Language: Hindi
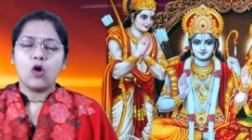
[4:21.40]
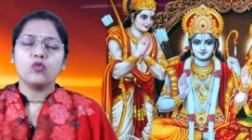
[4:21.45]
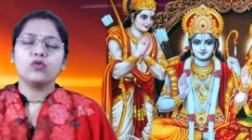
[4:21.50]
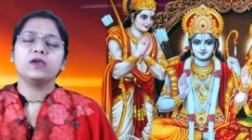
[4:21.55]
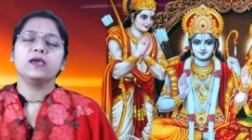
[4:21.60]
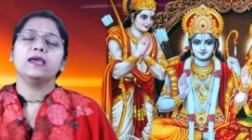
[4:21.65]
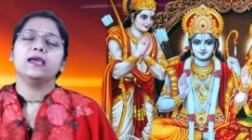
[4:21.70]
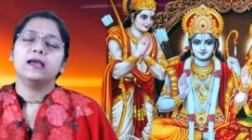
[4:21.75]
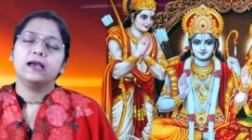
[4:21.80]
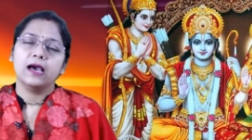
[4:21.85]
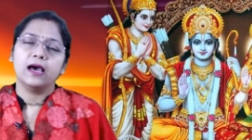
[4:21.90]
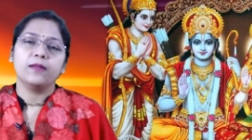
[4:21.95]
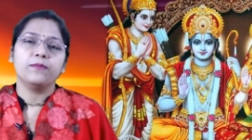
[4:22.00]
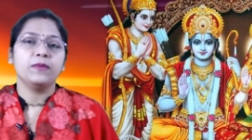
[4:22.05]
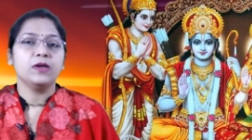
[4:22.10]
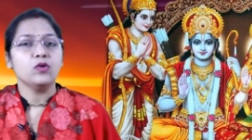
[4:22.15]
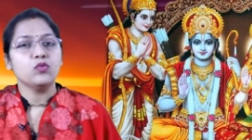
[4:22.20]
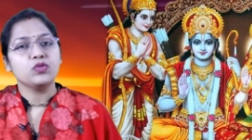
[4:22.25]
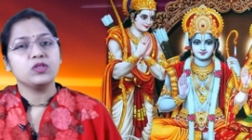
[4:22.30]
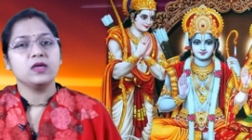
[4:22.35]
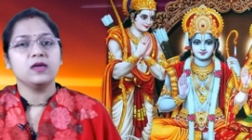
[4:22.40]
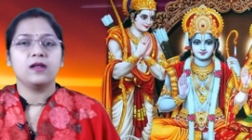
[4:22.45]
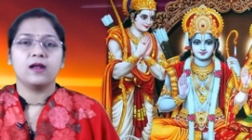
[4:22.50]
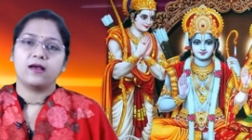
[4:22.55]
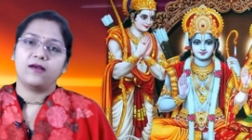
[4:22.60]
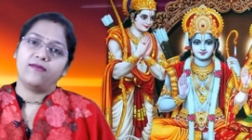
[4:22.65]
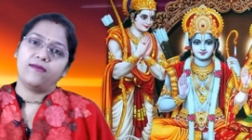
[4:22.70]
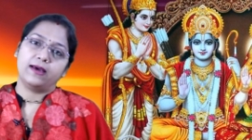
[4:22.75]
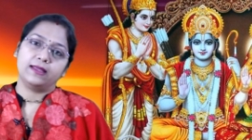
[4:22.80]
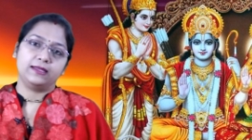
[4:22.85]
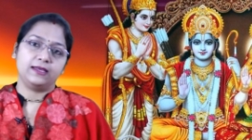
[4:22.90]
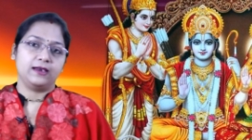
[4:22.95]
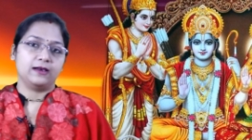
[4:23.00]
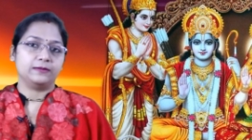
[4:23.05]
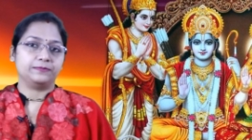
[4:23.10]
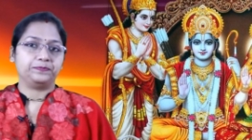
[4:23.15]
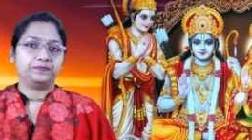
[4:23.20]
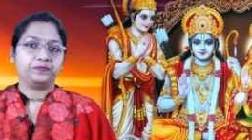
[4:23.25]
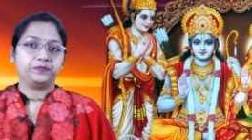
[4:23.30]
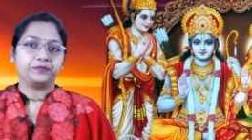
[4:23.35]
गांव के एक घर में उसे रखवा
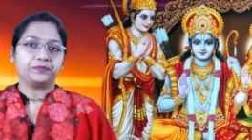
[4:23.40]
दिया